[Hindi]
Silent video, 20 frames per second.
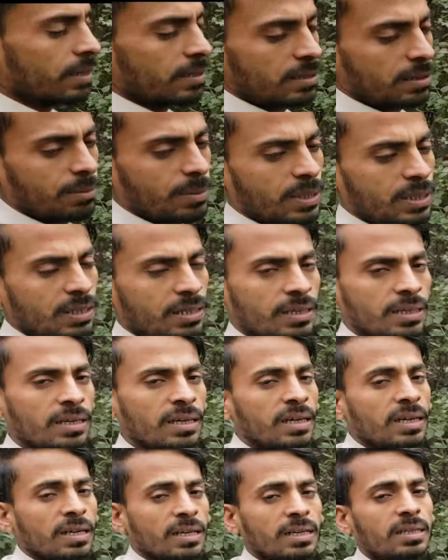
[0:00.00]
कष्ट में थी
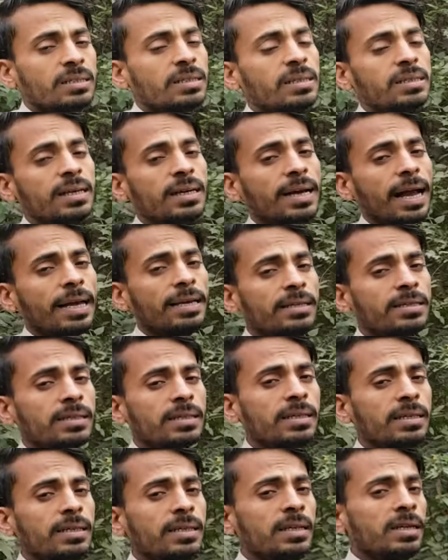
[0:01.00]
इसलिए गाइस
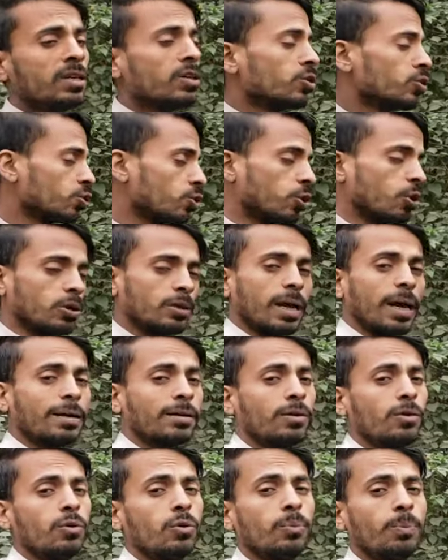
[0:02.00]
की छोटा
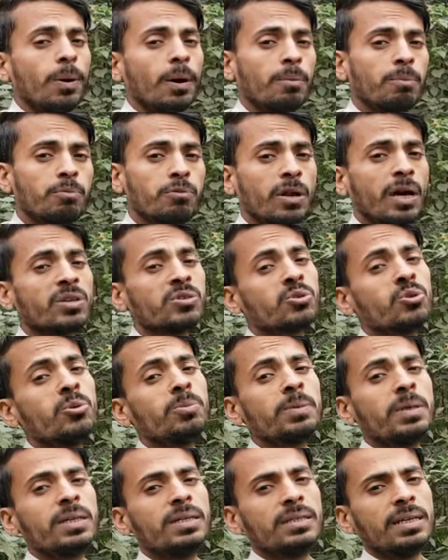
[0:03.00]
के ऊपर पूरा
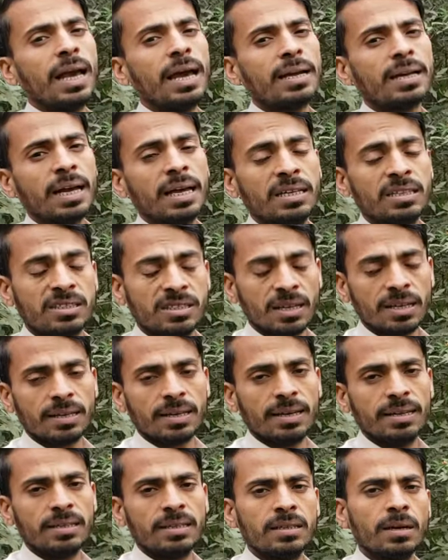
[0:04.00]
स्विफ्ट डिजायर गाइस चढ़
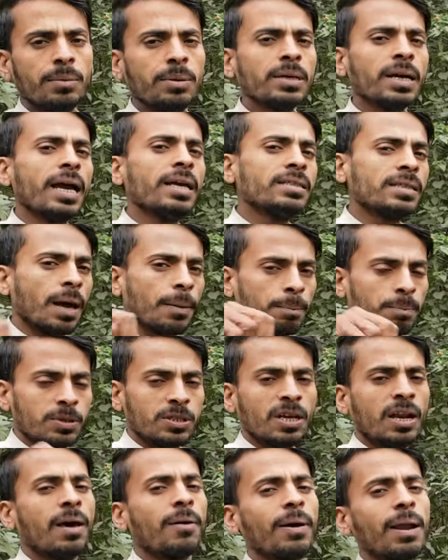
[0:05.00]
गई थी अभी गाइस आप
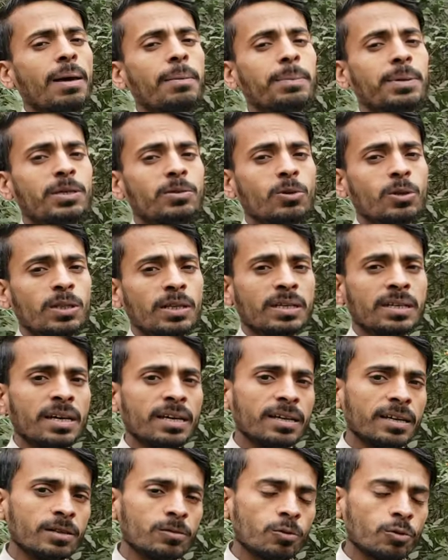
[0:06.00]
पिछला वाला वीडियो
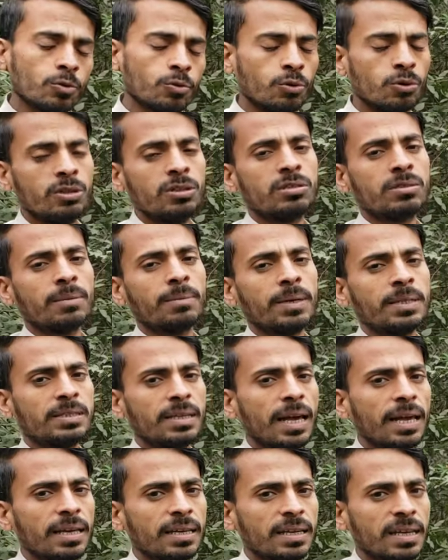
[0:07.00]
देखेंगे तो खुद ही समझ
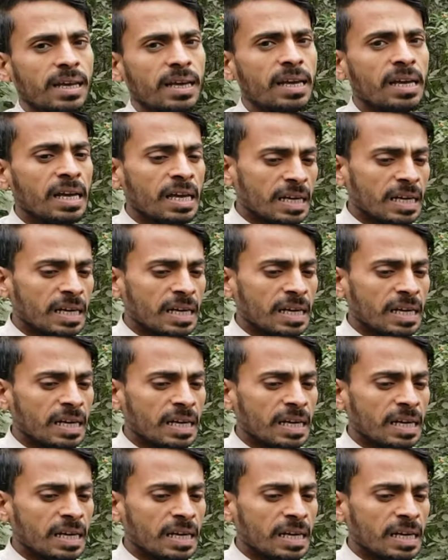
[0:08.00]
जाएंगे